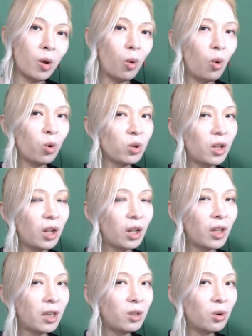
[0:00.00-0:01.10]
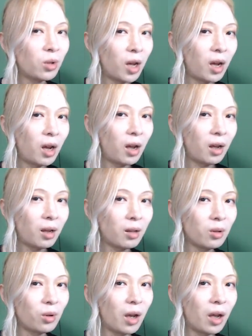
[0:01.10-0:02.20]
大人な内容な、
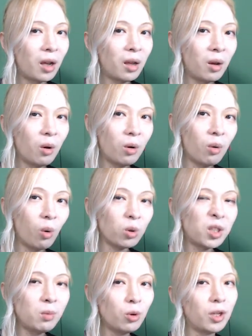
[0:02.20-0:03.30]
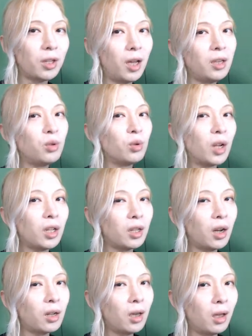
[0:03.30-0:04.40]
というか、おしもな内容なネタ
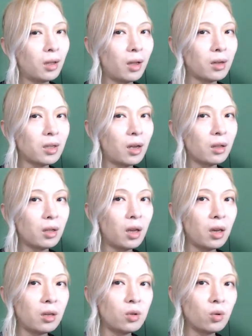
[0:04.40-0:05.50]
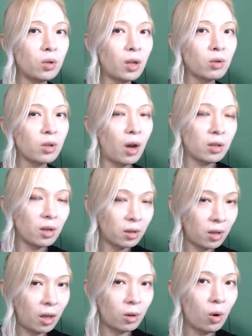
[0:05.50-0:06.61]
がね、たくさんあってね、非常に楽しく、あ、じゃなく
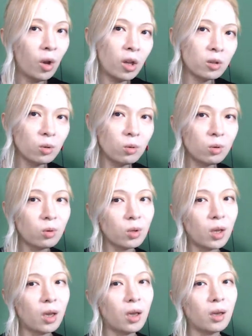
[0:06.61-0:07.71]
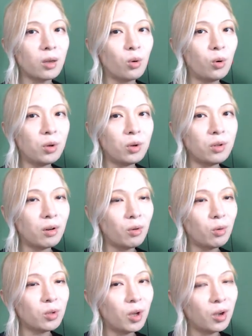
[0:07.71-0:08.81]
て、ちょっとね、教育には良
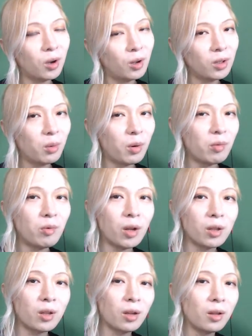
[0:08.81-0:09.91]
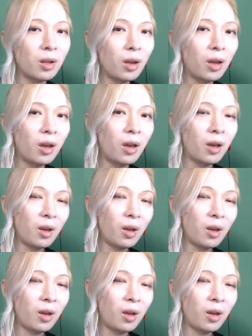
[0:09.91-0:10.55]
くないかなって部分もあったんで、